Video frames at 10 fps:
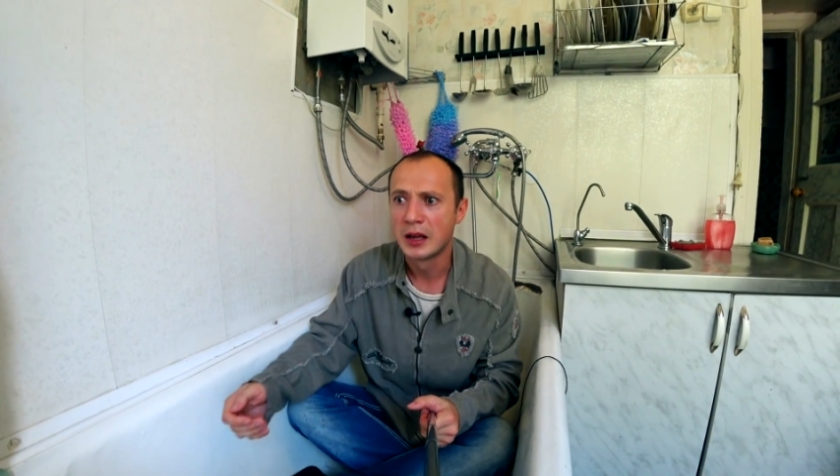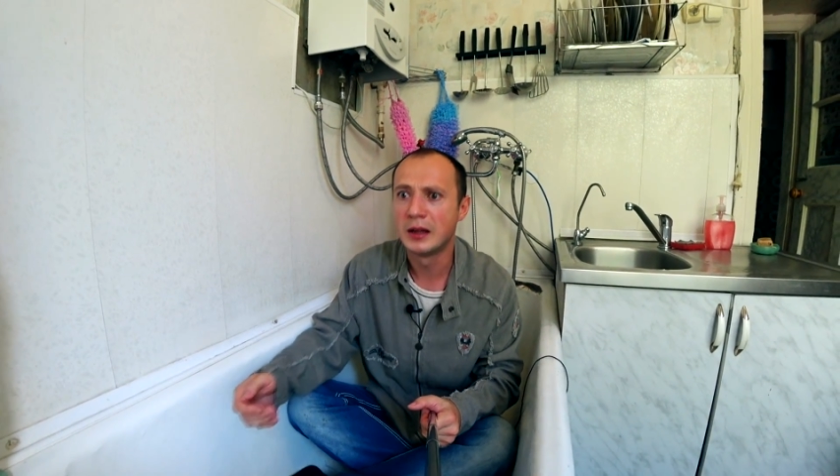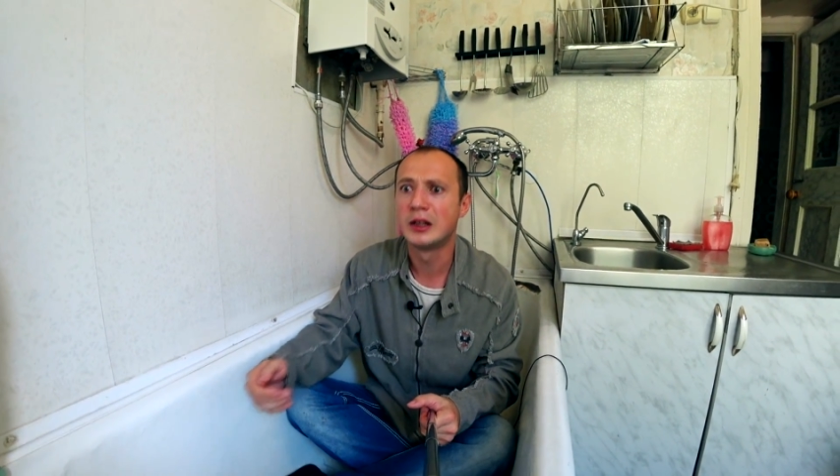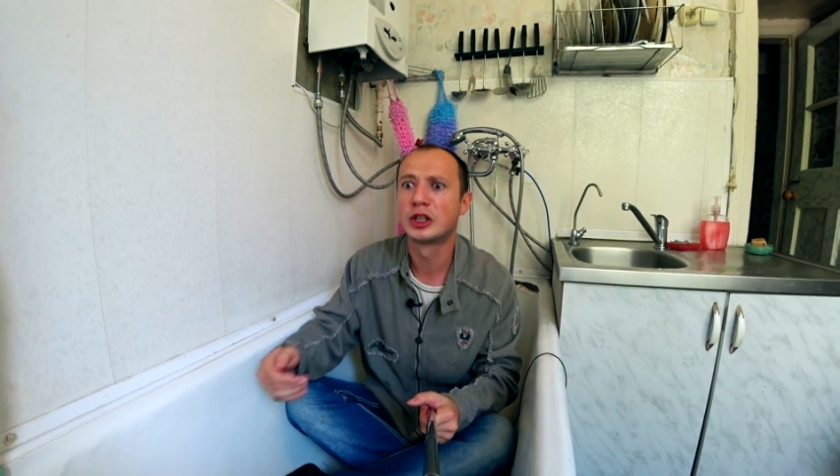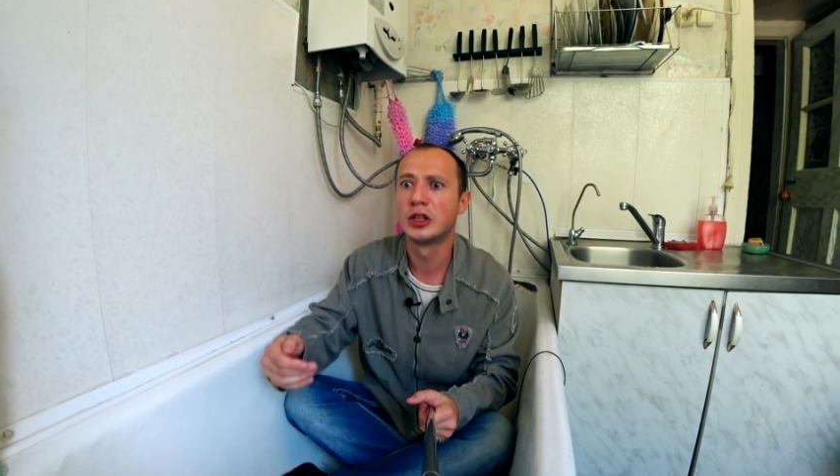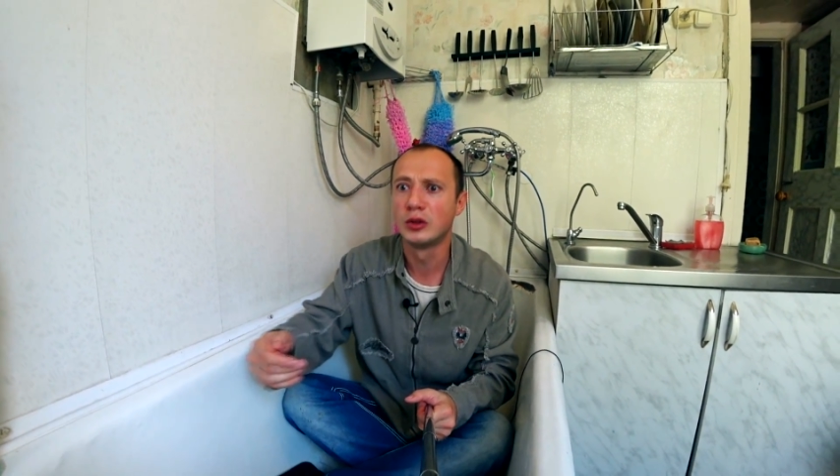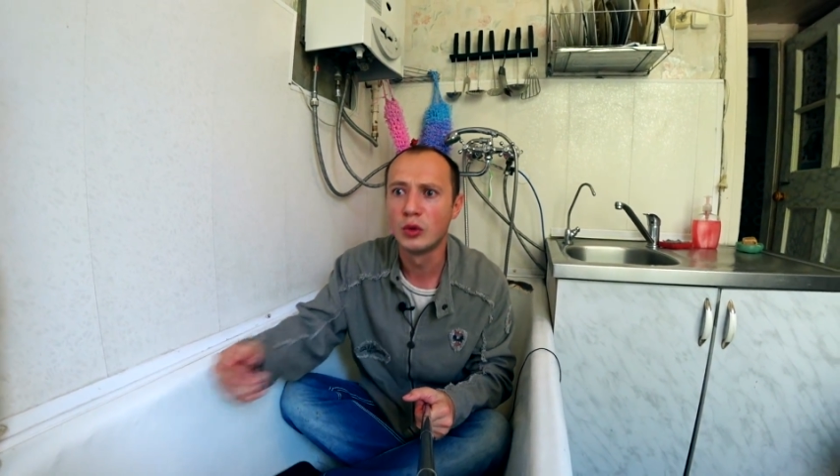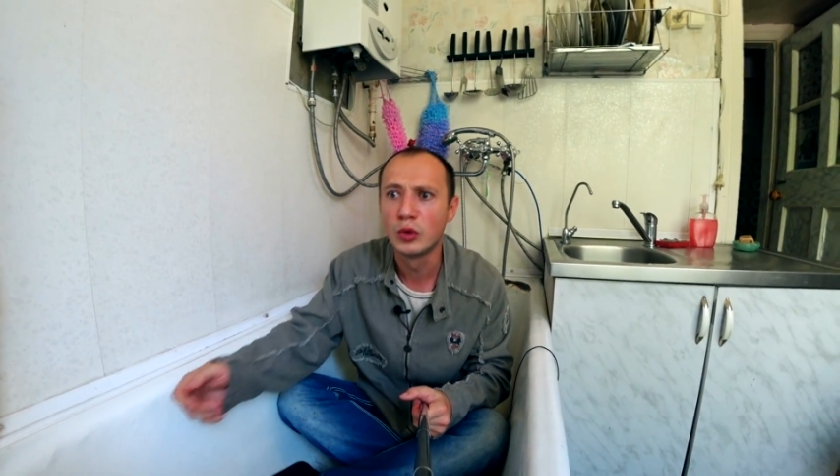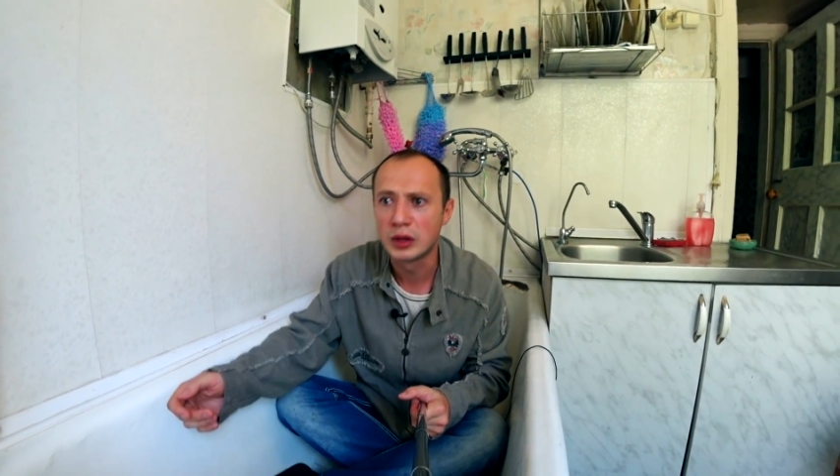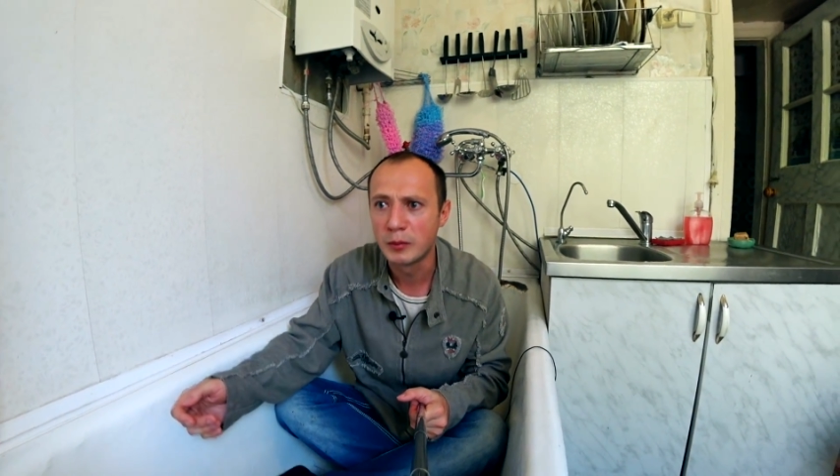или
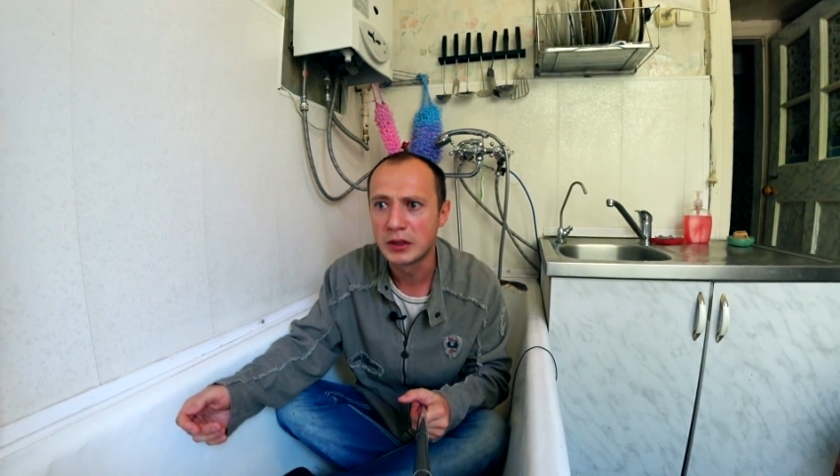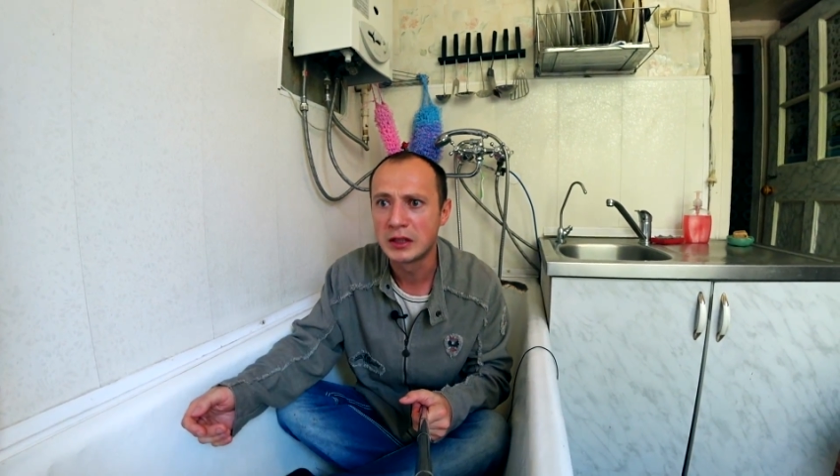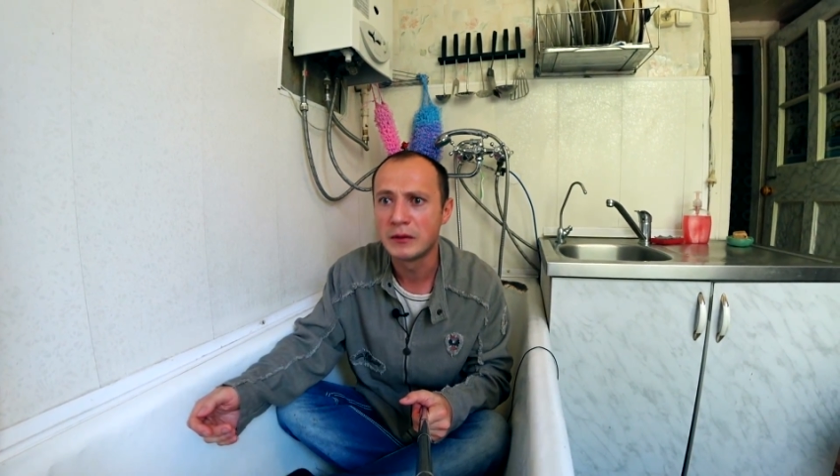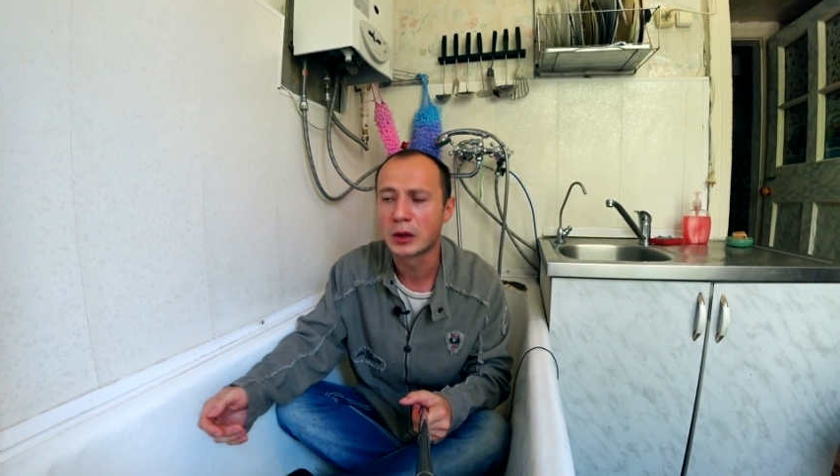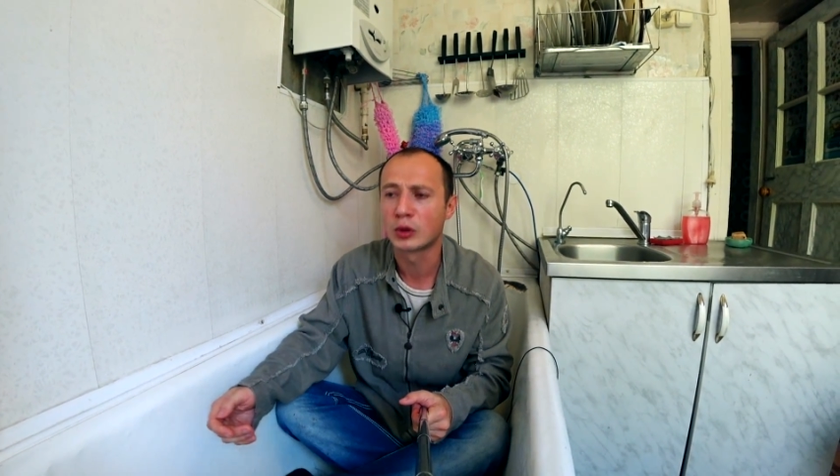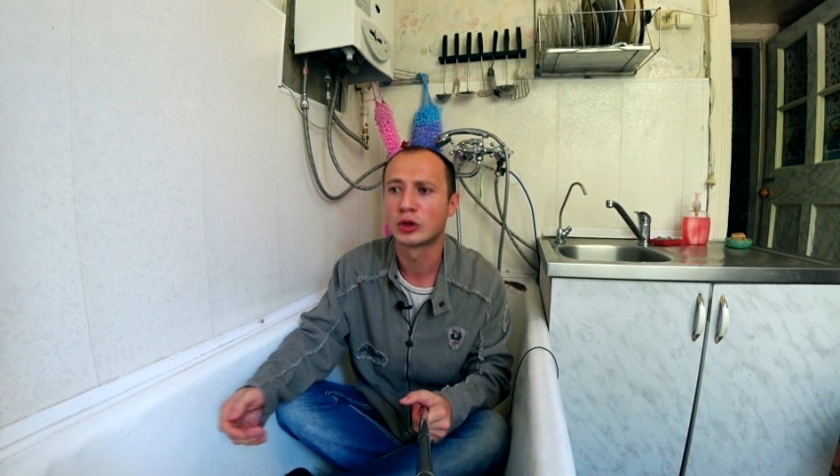жену, ты мотивируешь,